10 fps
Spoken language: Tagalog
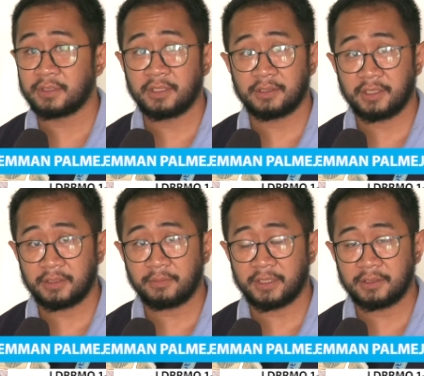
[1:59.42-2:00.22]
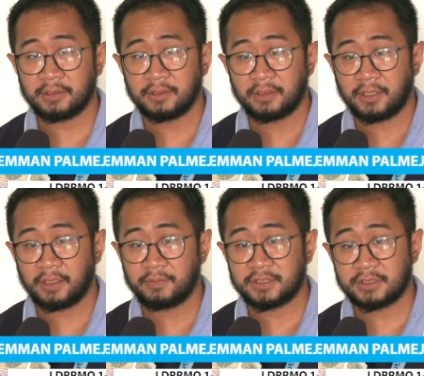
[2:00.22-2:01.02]
diin-diin man,
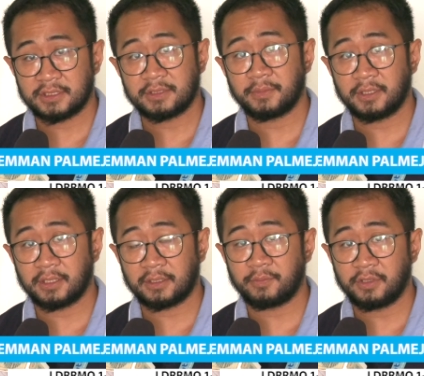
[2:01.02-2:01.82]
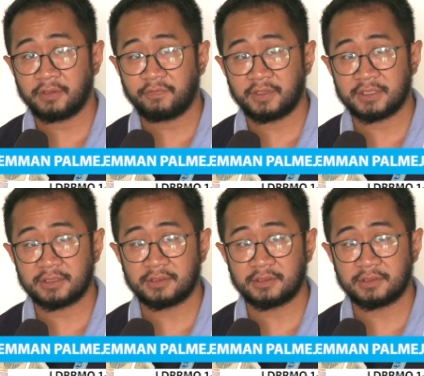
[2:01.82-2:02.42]
uh, we suggest nga mag-get ka mo enough rest